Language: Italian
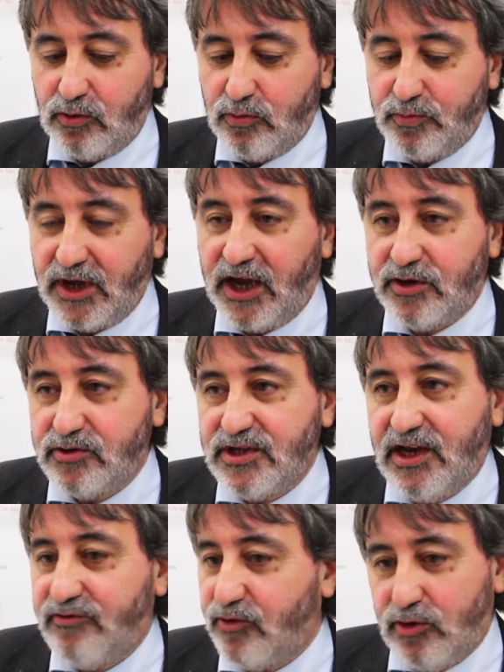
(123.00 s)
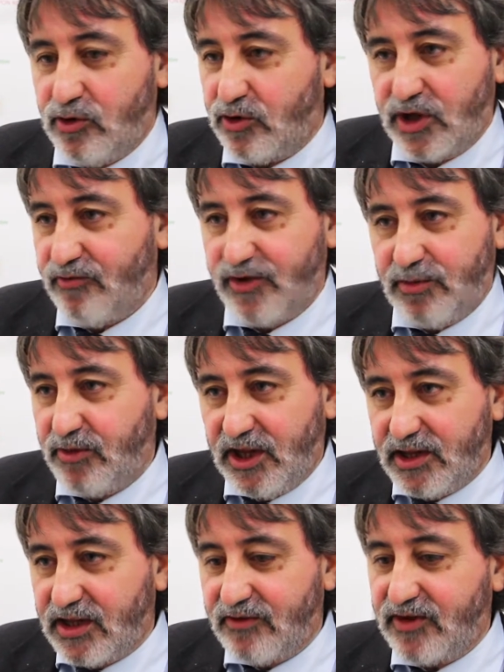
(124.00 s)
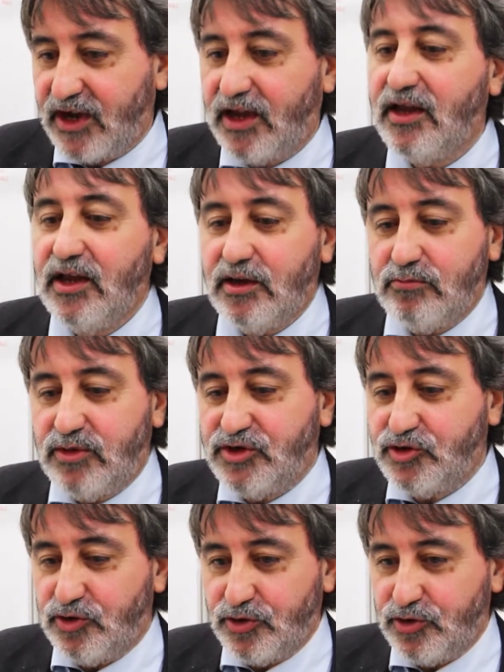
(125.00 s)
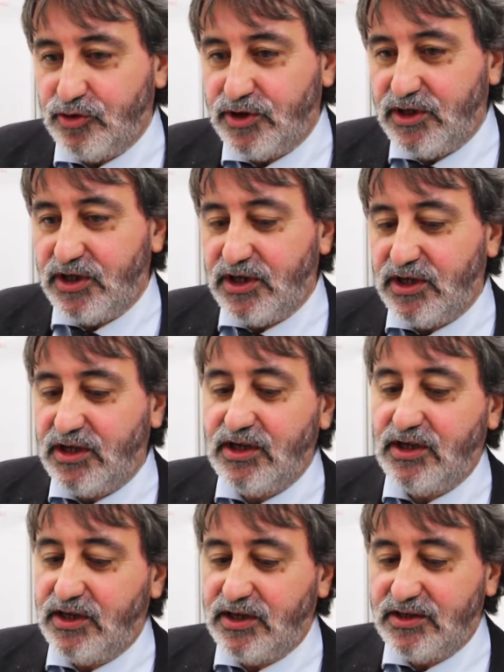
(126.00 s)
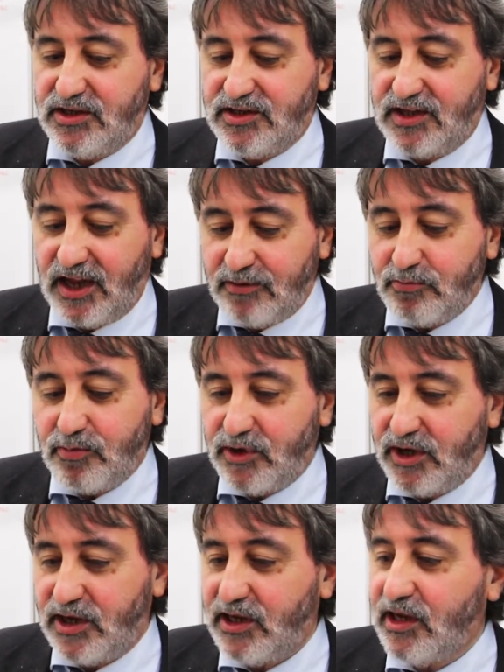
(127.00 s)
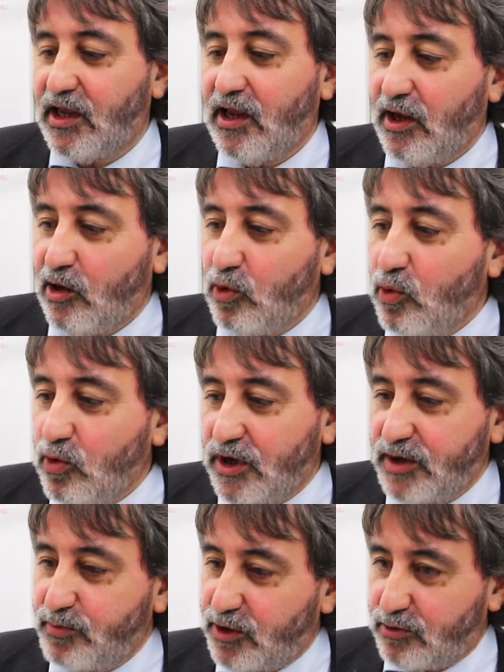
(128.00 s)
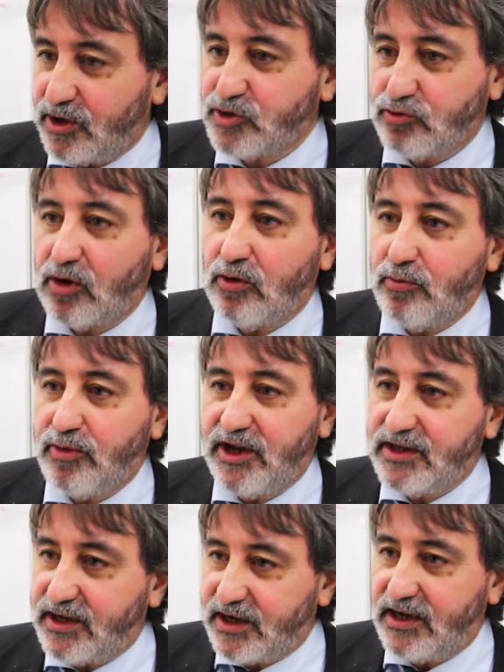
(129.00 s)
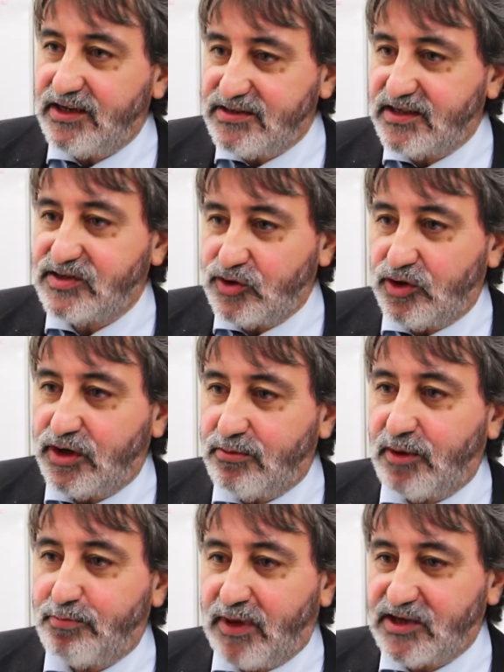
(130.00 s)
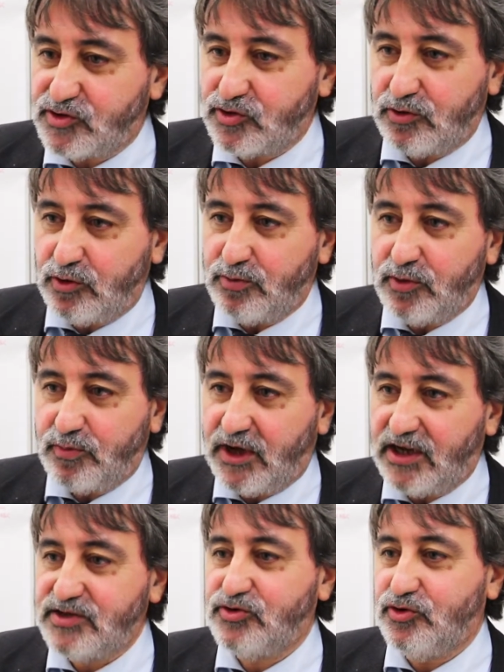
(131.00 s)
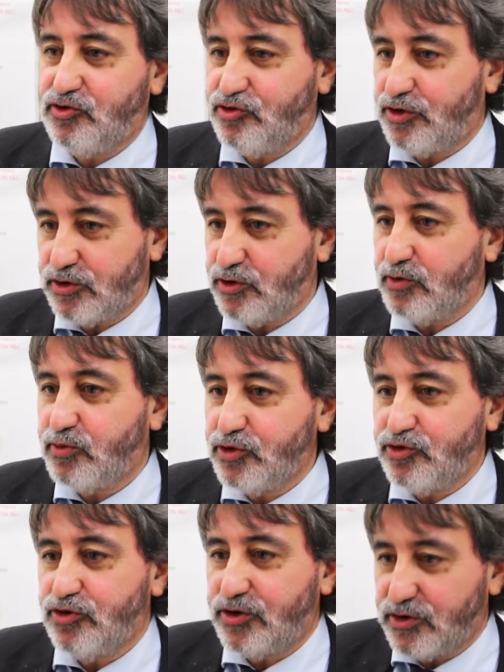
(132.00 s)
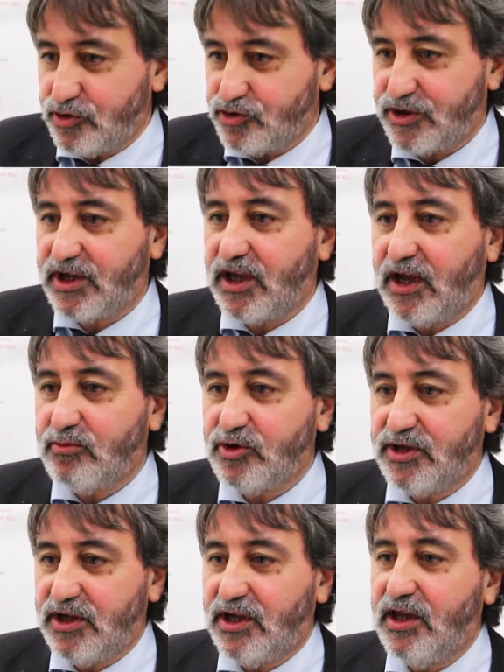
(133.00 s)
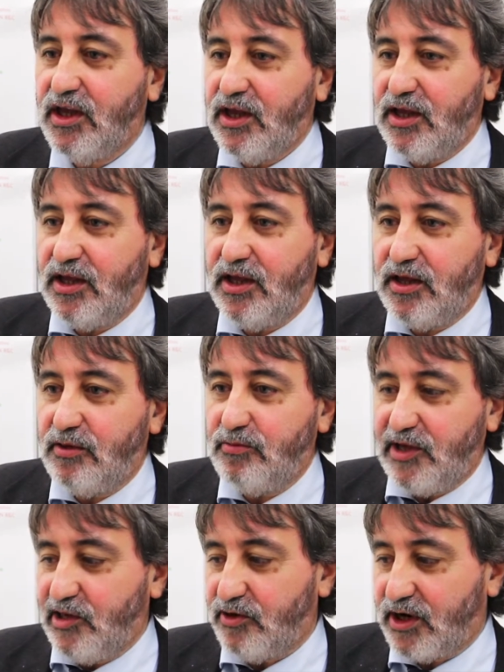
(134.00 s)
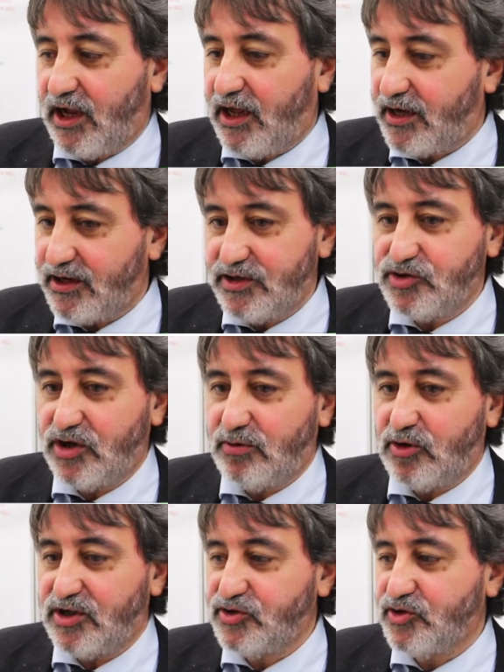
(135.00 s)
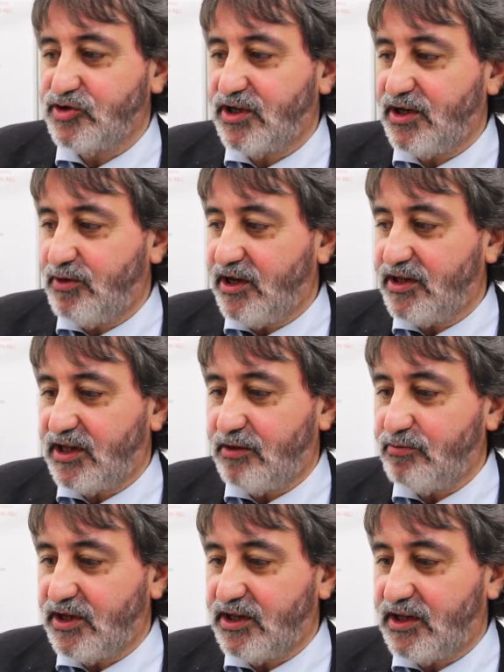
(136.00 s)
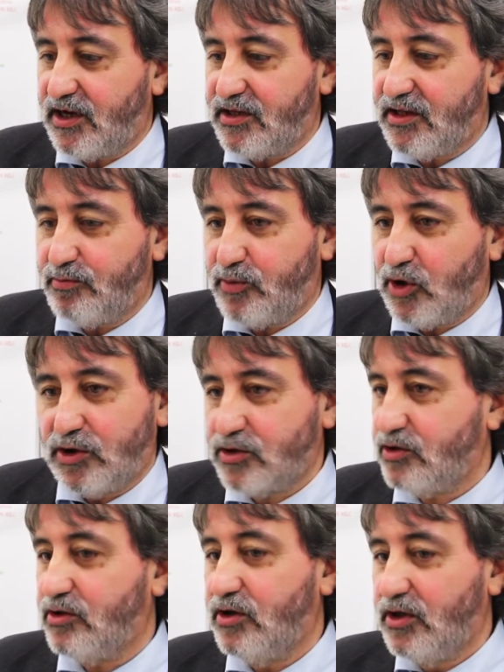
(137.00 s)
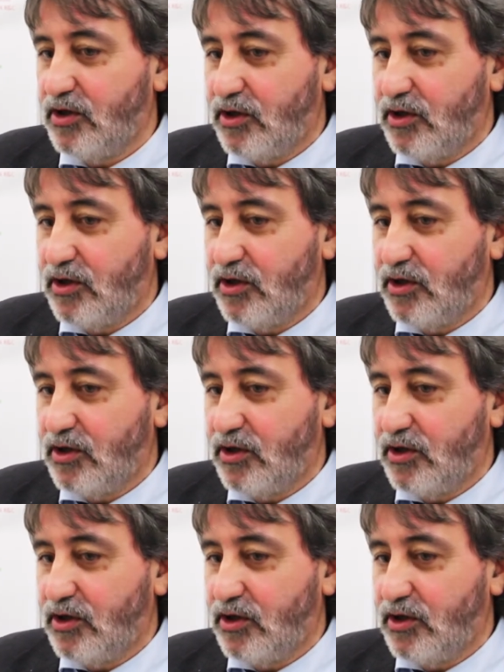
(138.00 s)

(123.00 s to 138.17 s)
un, piano di lavoro che ovviamente avrà bisogno di, di tempi lunghi per una sua completa realizzazione ma passo dopo passo, giorno dopo giorno cerchiamo di eh, migliorare diciamo, la sostenibilità ambientale del porto.